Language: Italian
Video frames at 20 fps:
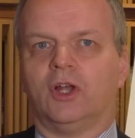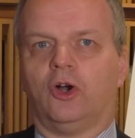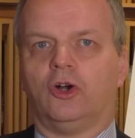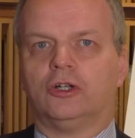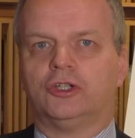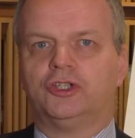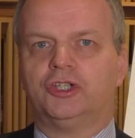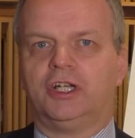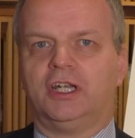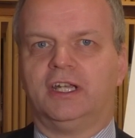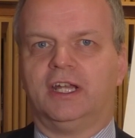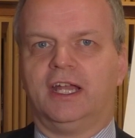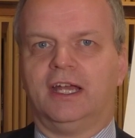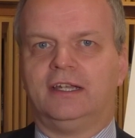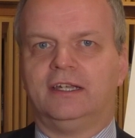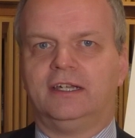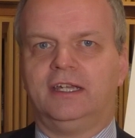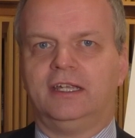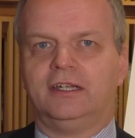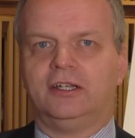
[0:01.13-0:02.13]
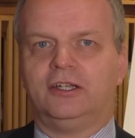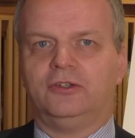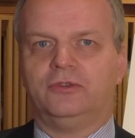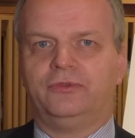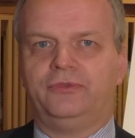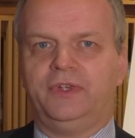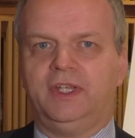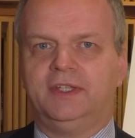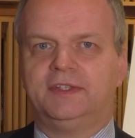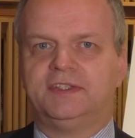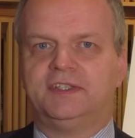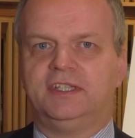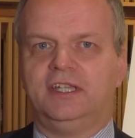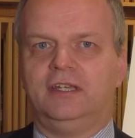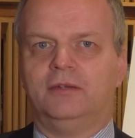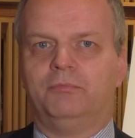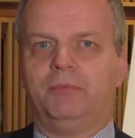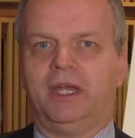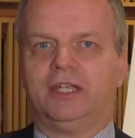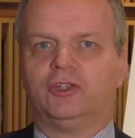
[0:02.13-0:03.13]
Oggi le gallerie degli
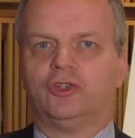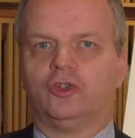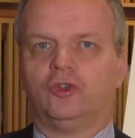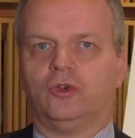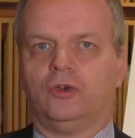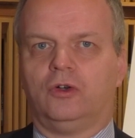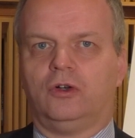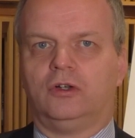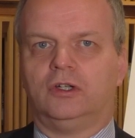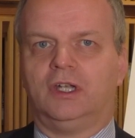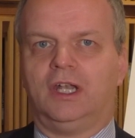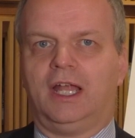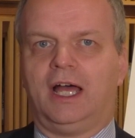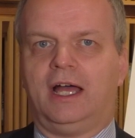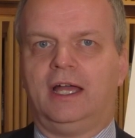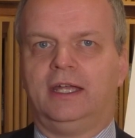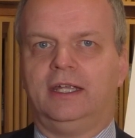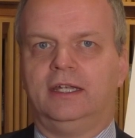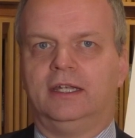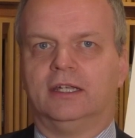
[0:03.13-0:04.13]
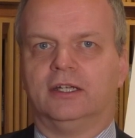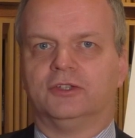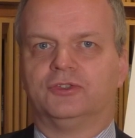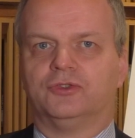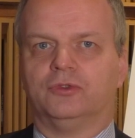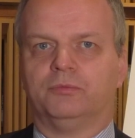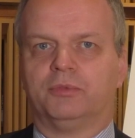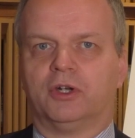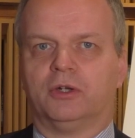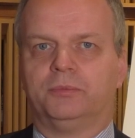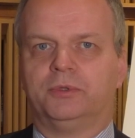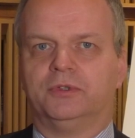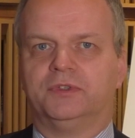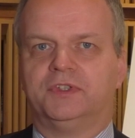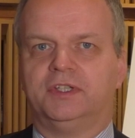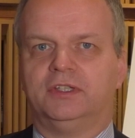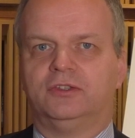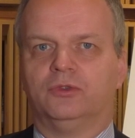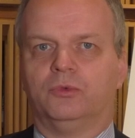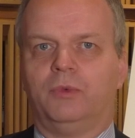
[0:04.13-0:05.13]
Uffizi mettono online sul proprio
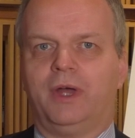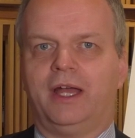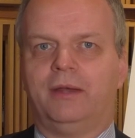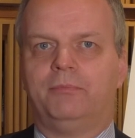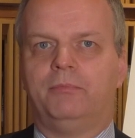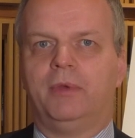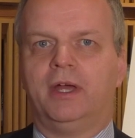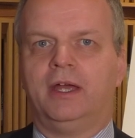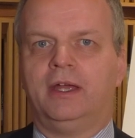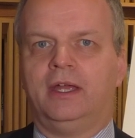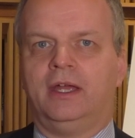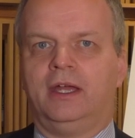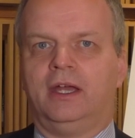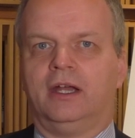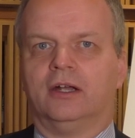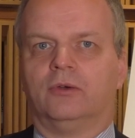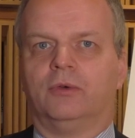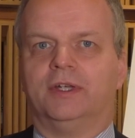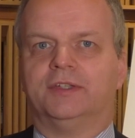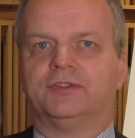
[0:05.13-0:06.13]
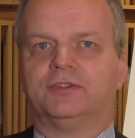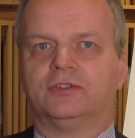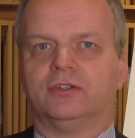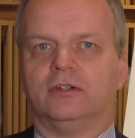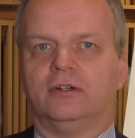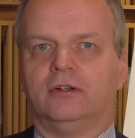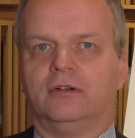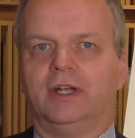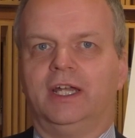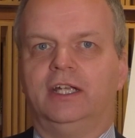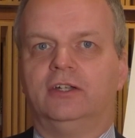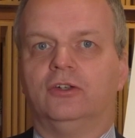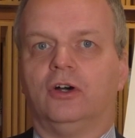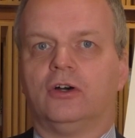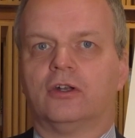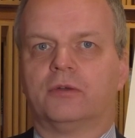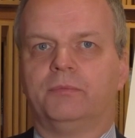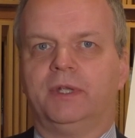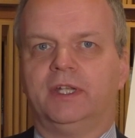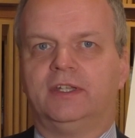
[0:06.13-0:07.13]
sito web questo
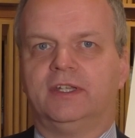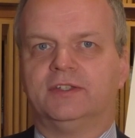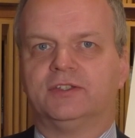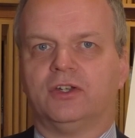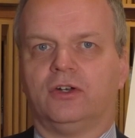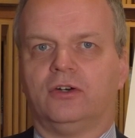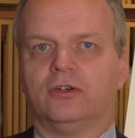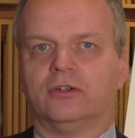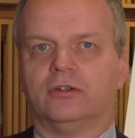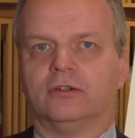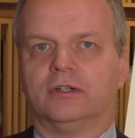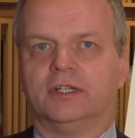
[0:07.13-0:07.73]
enorme tesoro